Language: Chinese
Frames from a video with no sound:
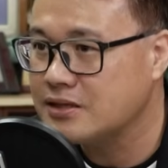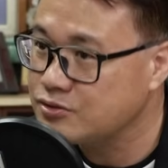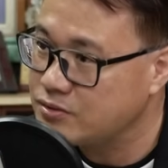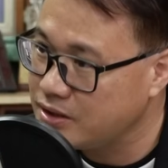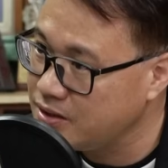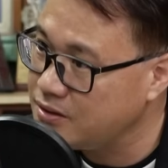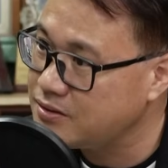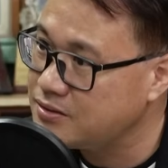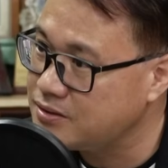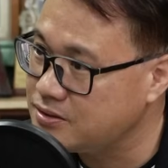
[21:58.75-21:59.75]
他说：“诶，
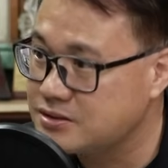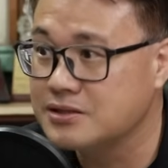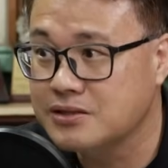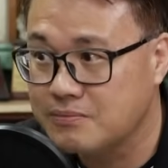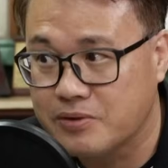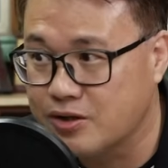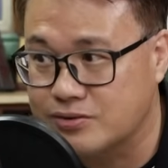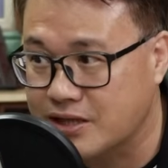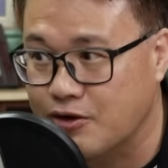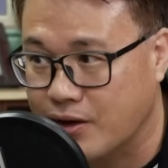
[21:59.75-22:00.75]
你真的没有
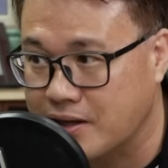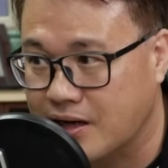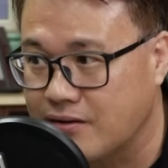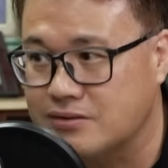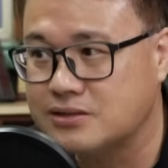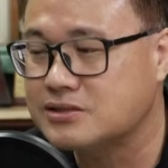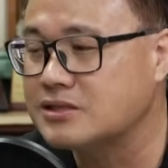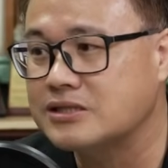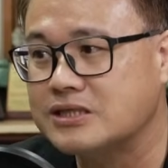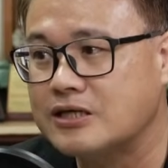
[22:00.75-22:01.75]
在乱搞，你
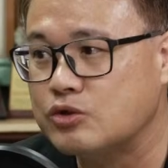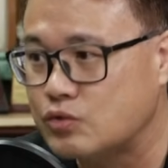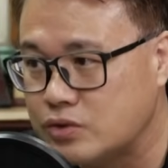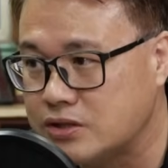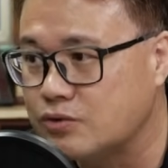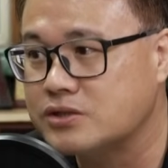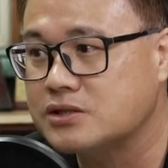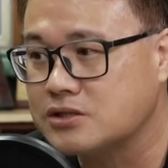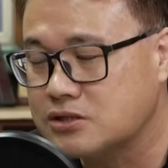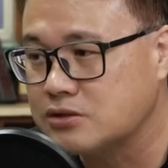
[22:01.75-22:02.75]
真的在努力为
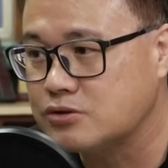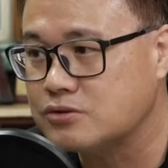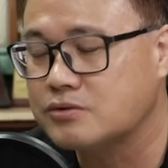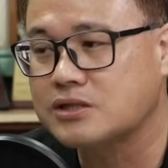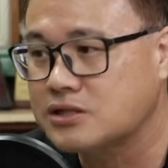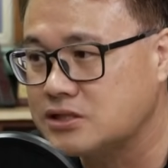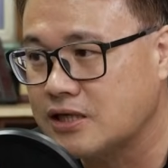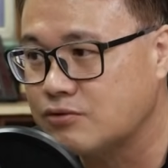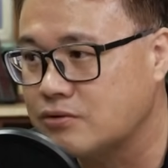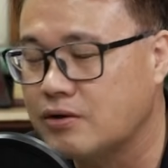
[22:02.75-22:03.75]
这个社区、为客
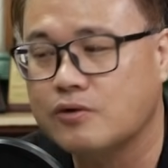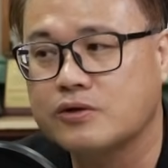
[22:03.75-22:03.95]
家文化、